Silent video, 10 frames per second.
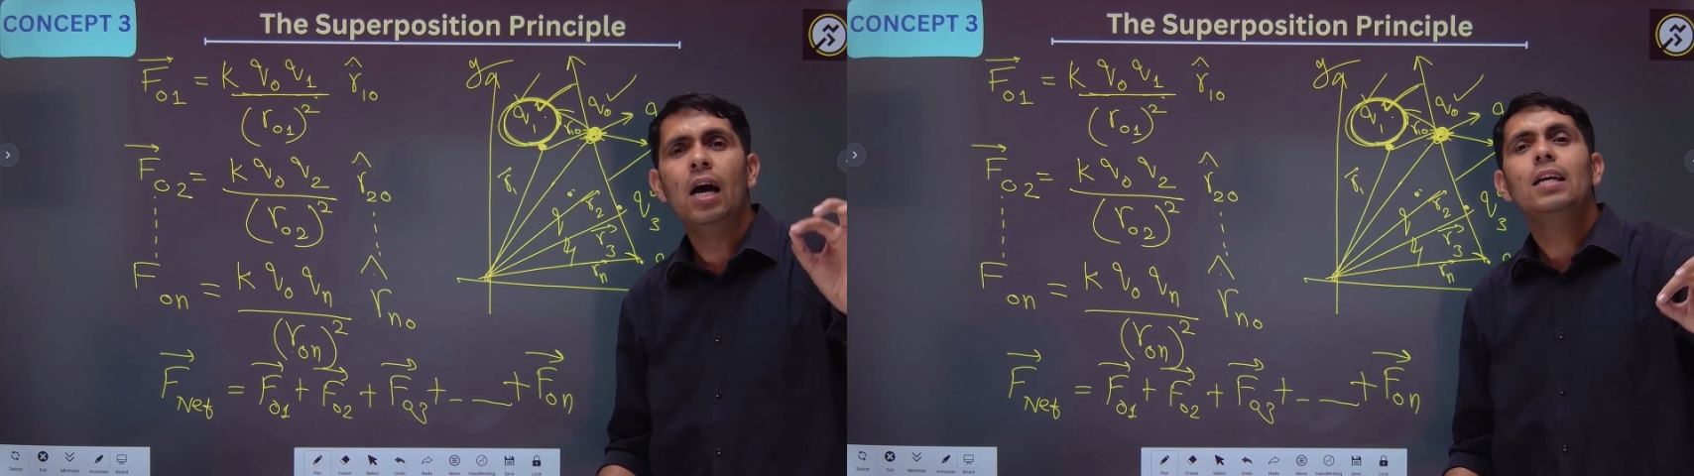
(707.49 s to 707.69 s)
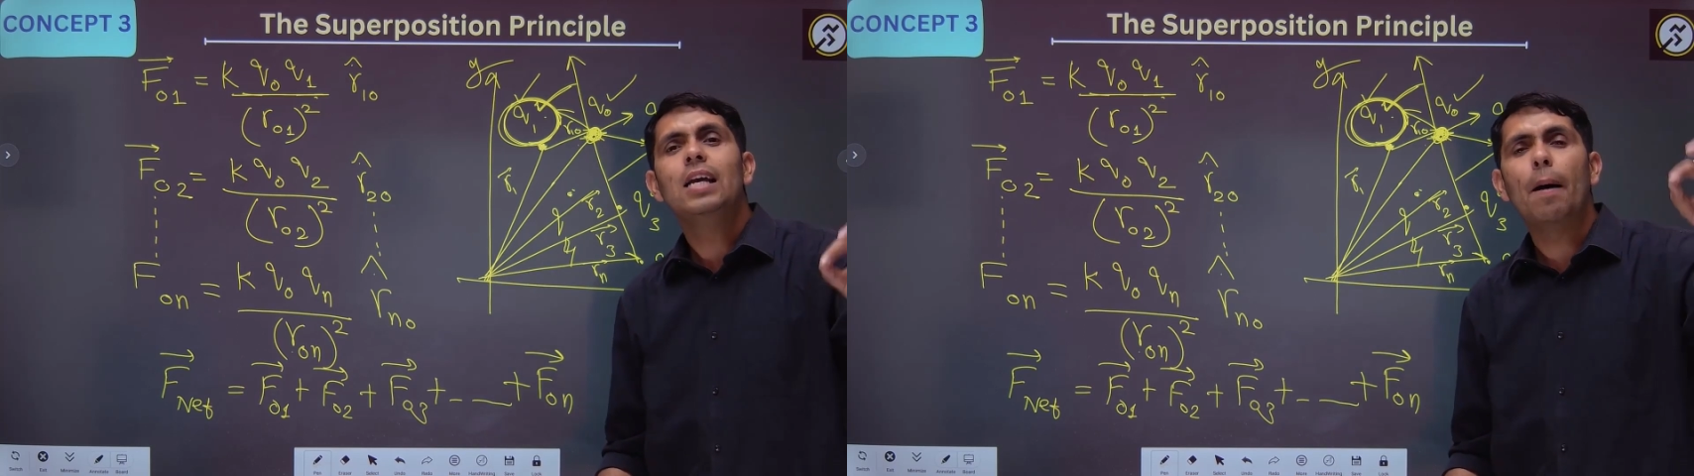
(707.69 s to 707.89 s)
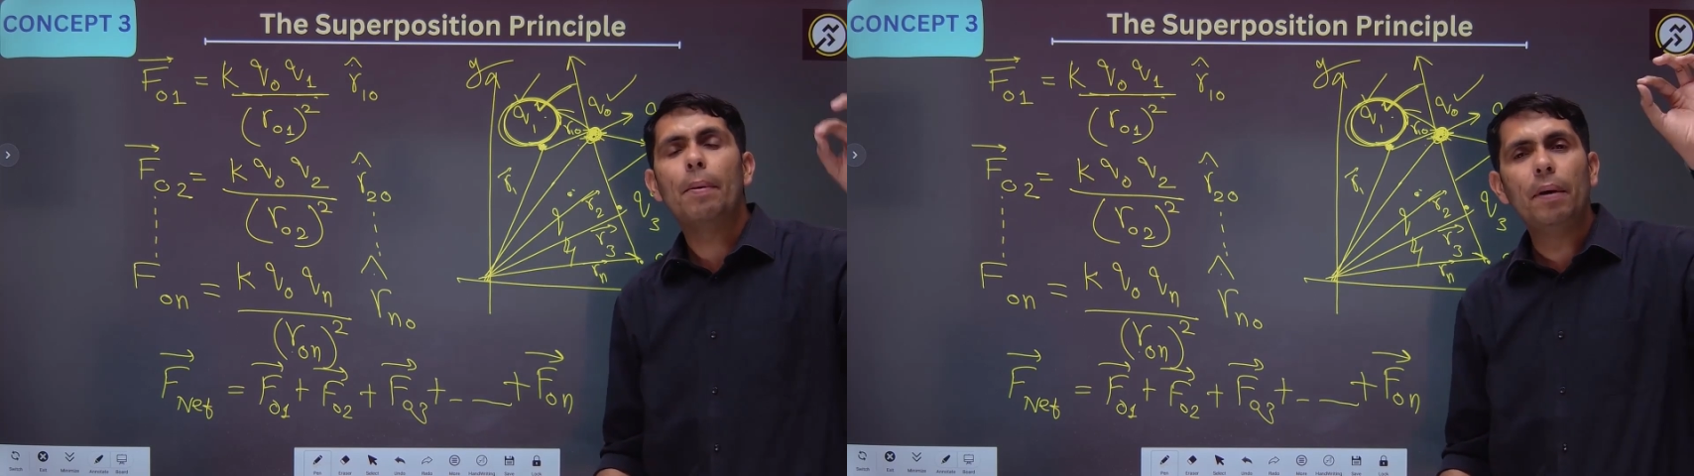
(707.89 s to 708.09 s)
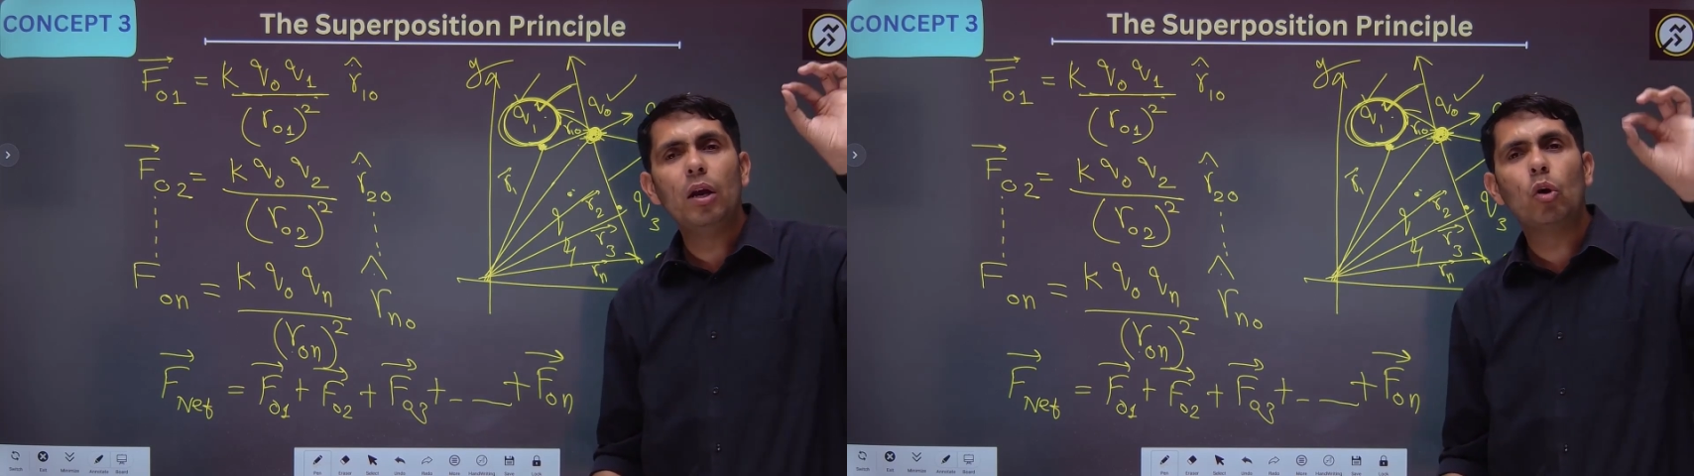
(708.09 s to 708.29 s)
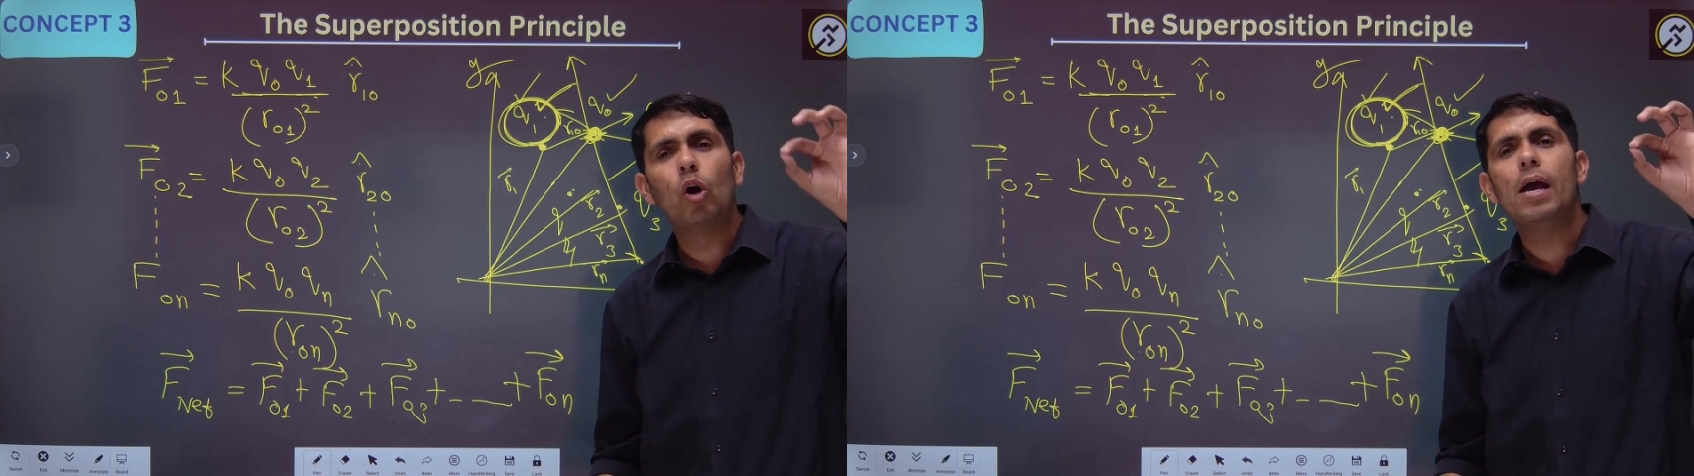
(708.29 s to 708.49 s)
या फिर
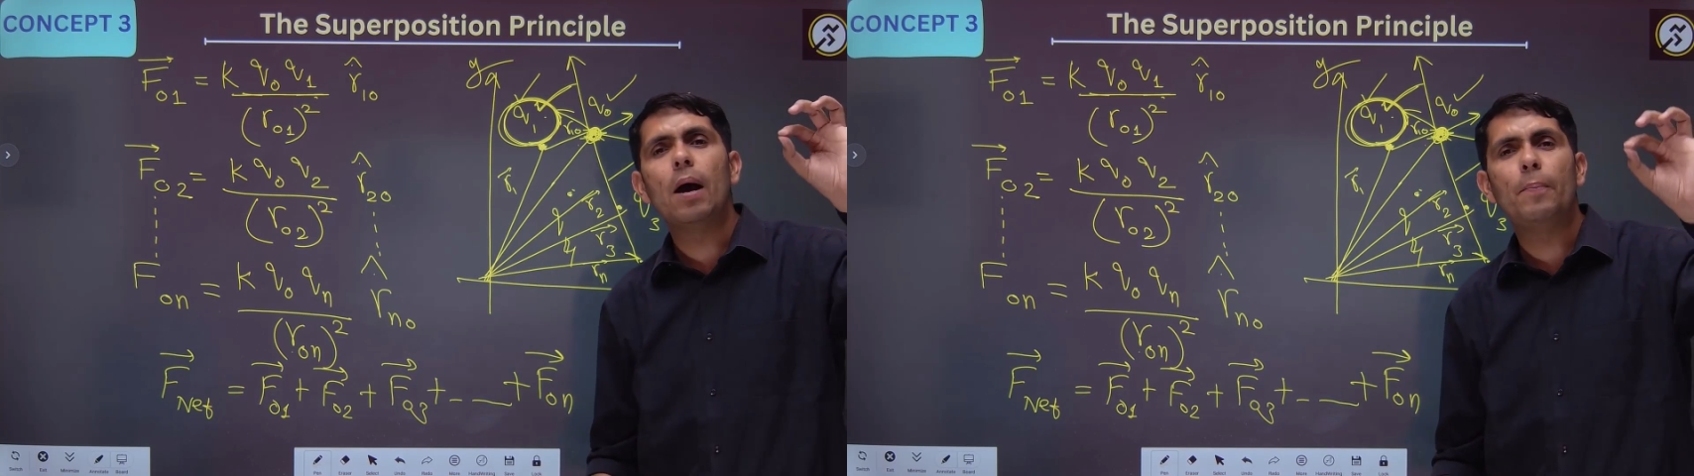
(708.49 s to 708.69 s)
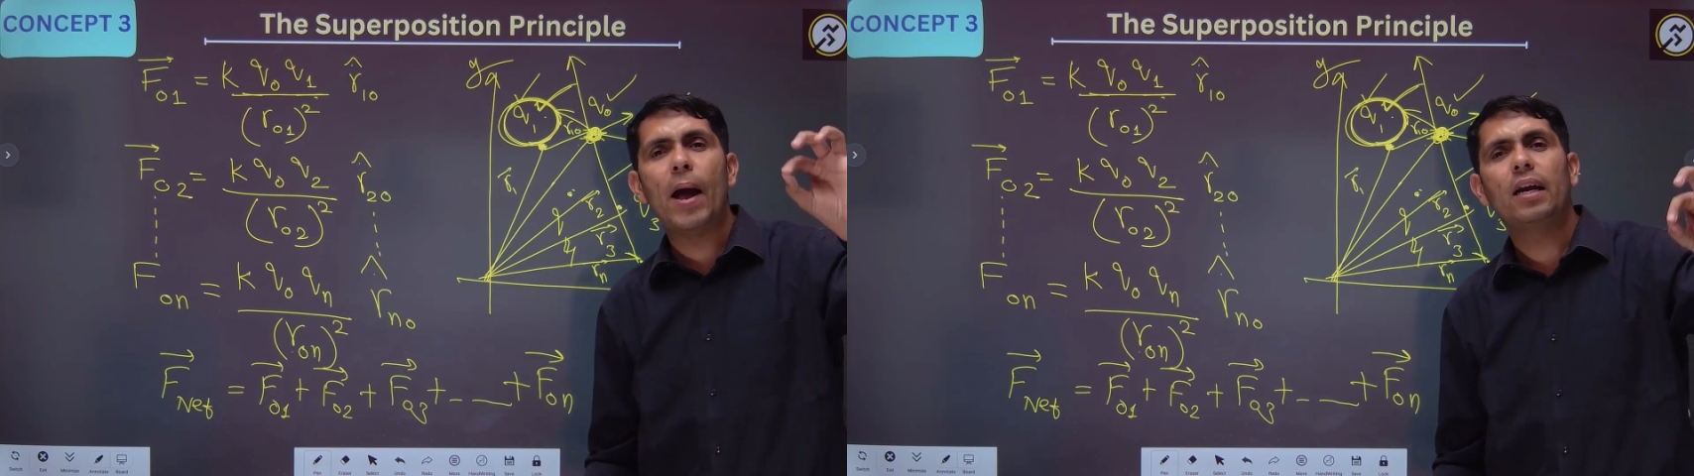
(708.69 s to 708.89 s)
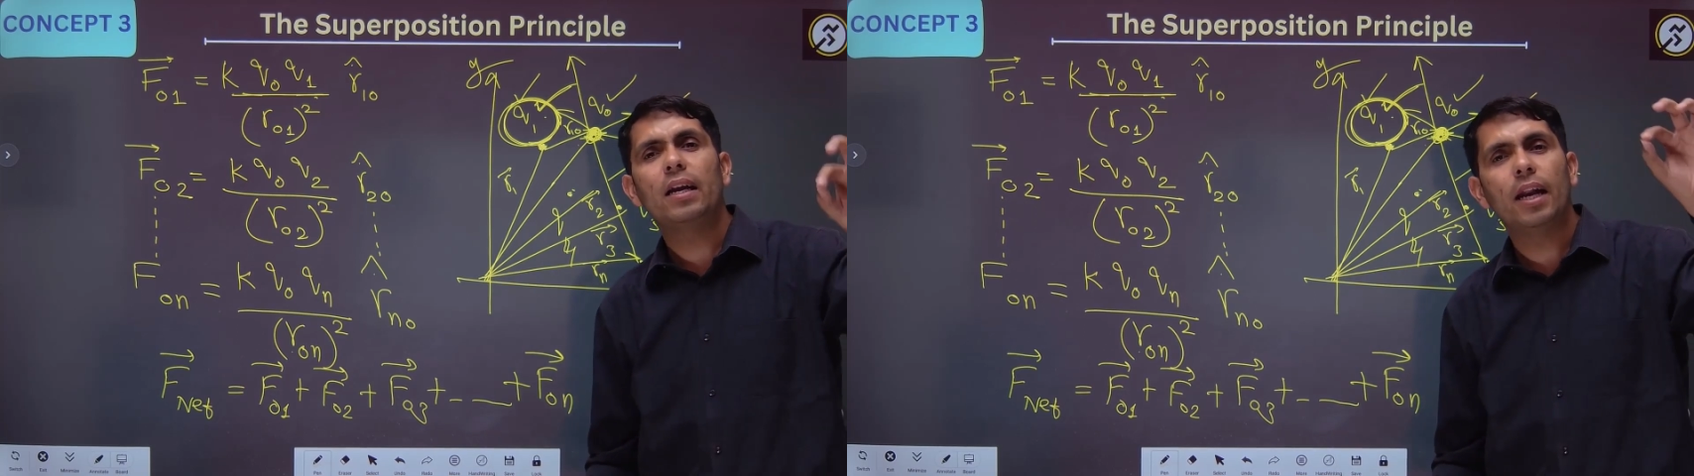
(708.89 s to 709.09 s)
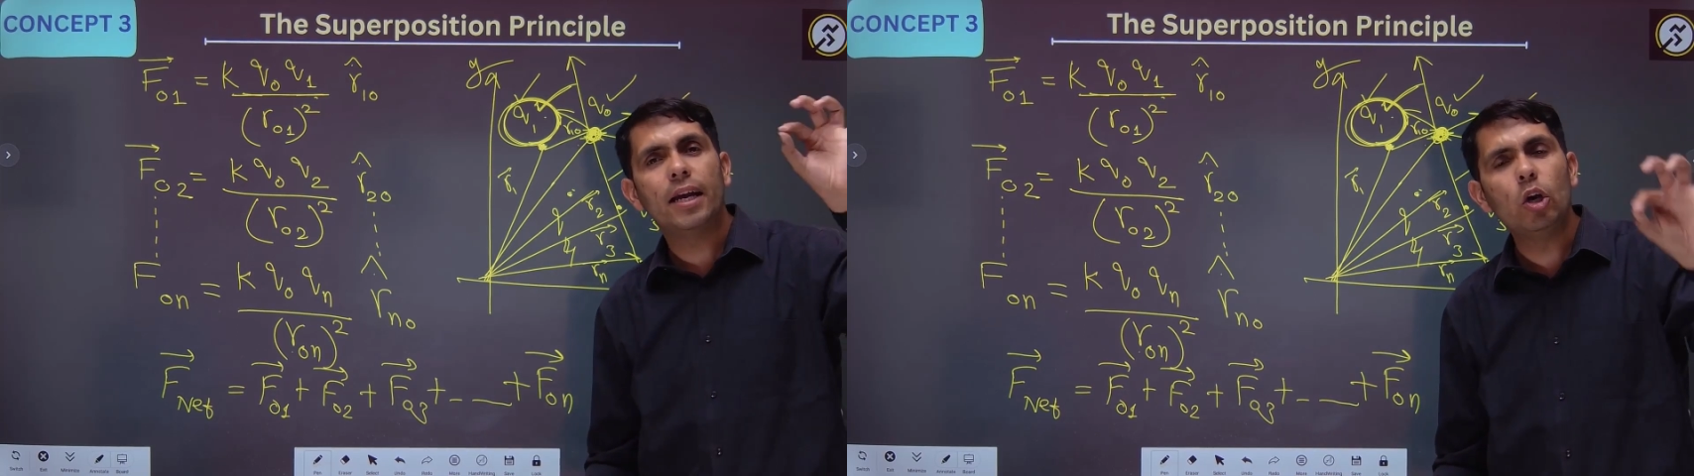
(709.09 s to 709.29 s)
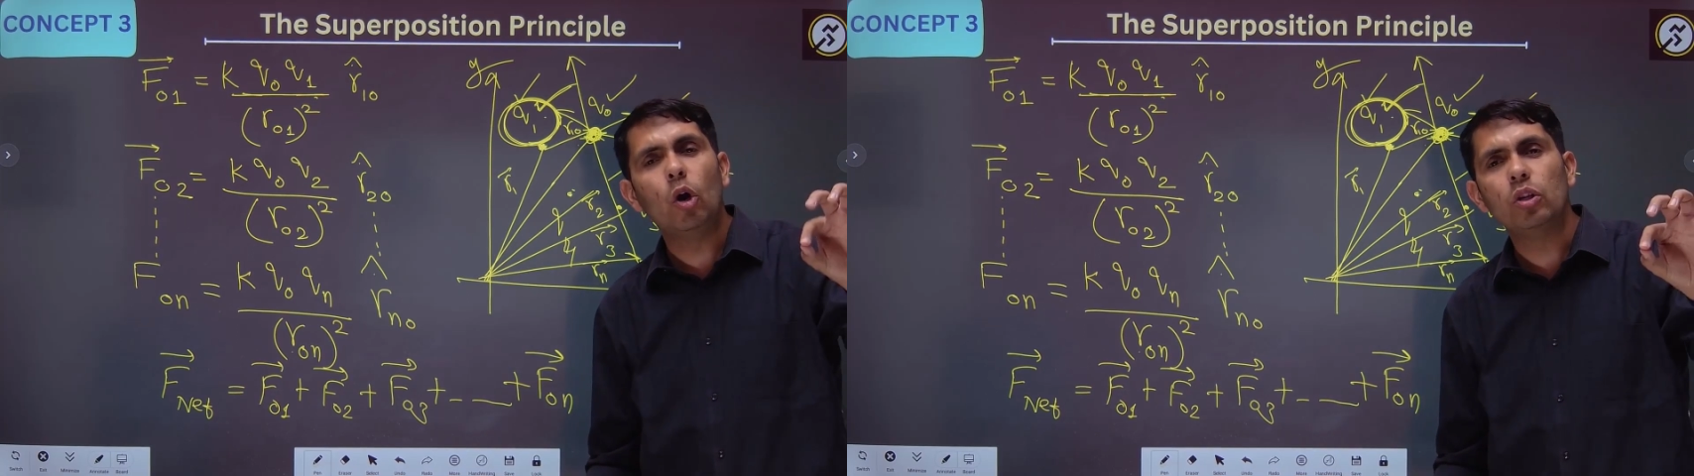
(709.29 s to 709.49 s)
बिल्कुल भी अफेक्ट
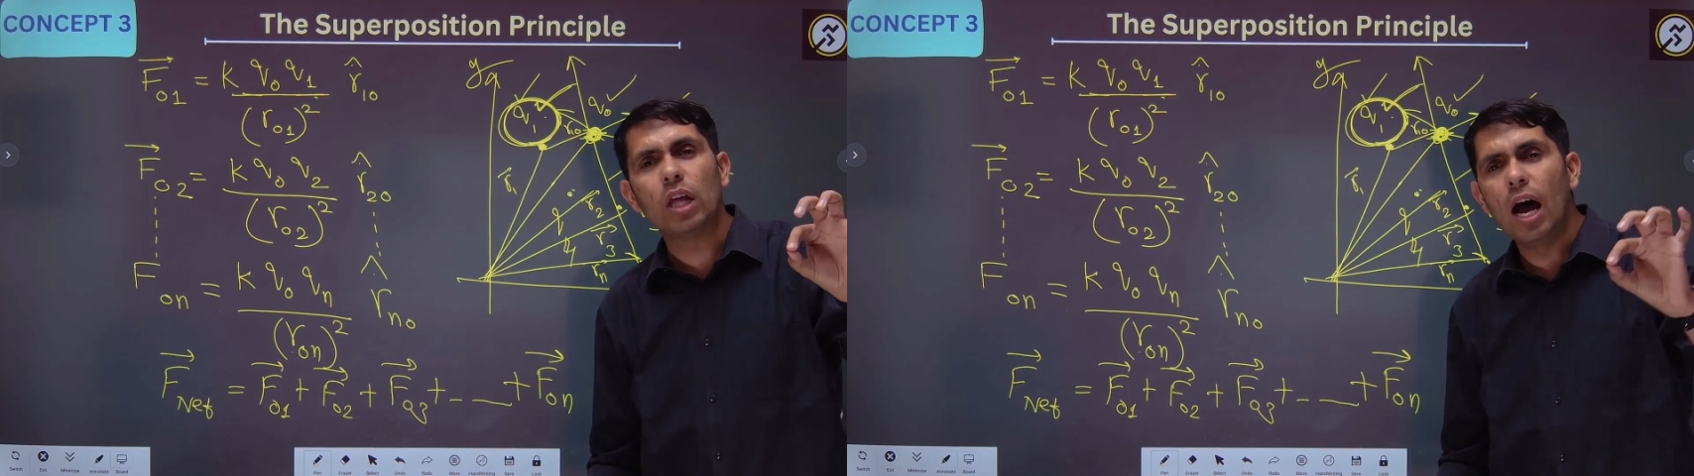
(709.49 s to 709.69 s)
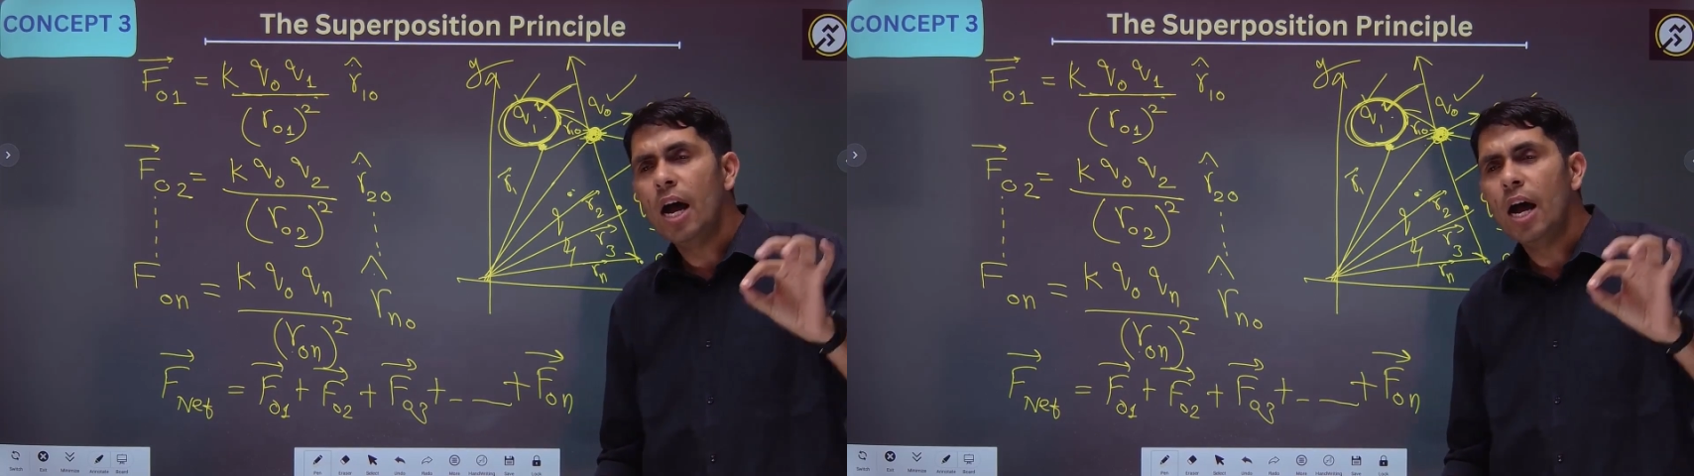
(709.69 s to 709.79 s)
नहीं होता